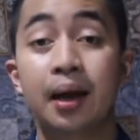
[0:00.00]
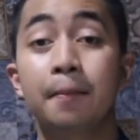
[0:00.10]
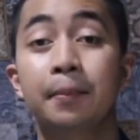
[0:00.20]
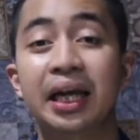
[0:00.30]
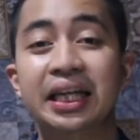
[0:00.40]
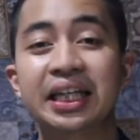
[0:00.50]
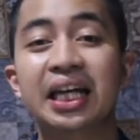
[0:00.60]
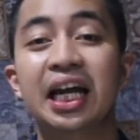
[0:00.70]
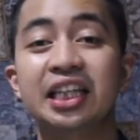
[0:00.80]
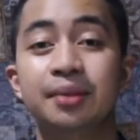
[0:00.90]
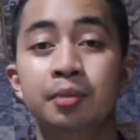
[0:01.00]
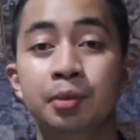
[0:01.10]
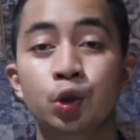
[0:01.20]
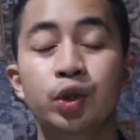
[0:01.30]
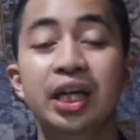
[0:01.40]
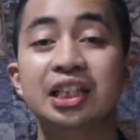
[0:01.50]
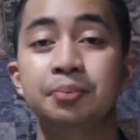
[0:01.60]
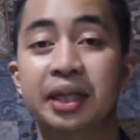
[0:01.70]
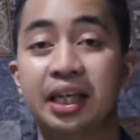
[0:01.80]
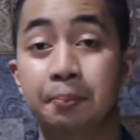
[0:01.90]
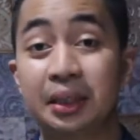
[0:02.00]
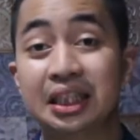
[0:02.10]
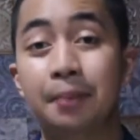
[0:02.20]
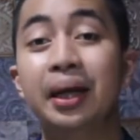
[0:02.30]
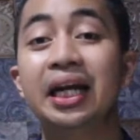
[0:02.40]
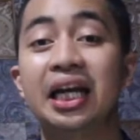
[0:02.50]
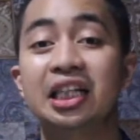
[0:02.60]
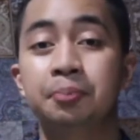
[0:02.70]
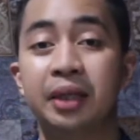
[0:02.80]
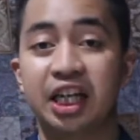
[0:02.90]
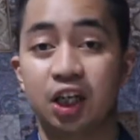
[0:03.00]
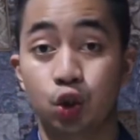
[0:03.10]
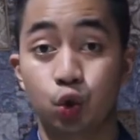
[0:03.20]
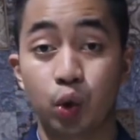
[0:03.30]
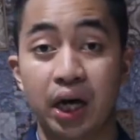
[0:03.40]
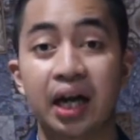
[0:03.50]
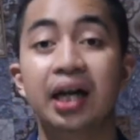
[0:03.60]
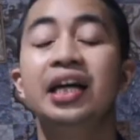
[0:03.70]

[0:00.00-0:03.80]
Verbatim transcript: melainkan hanya memenuhi aspek yang pertama dan aspek yang kedua,